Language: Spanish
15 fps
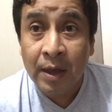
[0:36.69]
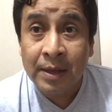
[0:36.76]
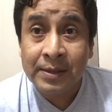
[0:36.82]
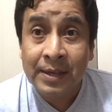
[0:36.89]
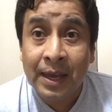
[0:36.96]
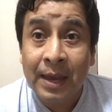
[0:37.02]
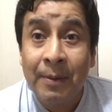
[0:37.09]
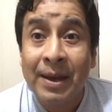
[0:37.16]

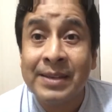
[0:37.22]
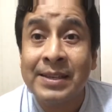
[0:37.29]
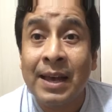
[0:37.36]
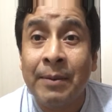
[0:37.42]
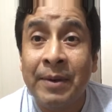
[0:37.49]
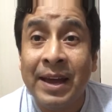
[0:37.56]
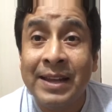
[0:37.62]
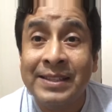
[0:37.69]
se iba a
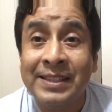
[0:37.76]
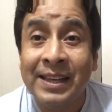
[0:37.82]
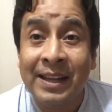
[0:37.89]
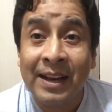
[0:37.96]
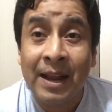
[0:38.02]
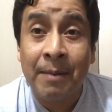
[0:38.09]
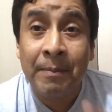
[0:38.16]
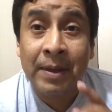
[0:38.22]
saber si
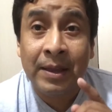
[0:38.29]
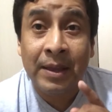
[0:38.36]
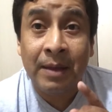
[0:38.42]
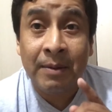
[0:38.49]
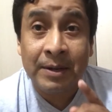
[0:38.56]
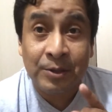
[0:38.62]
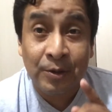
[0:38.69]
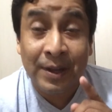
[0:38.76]
realmente
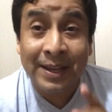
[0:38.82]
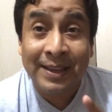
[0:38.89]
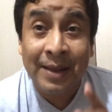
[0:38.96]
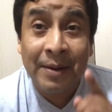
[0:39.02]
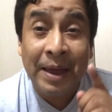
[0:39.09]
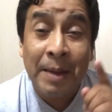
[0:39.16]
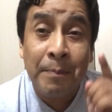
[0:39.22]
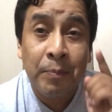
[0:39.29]
Barcelona
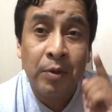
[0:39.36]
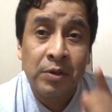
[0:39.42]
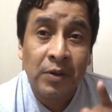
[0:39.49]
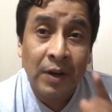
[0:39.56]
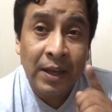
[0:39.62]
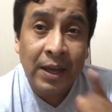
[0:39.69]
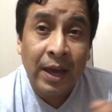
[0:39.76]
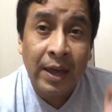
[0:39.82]
estaba en
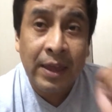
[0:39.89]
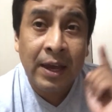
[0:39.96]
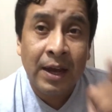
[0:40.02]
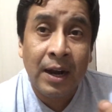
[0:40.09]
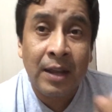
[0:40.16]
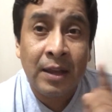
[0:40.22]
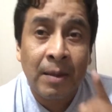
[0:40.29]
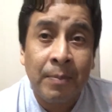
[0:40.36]
posibilidades de llegar a
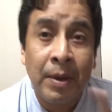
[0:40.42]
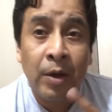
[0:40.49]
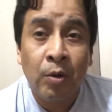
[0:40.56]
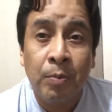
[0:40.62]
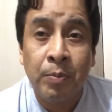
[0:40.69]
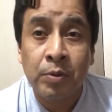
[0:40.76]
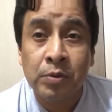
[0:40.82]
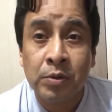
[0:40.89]
la etapa de
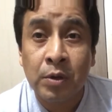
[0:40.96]
grupos.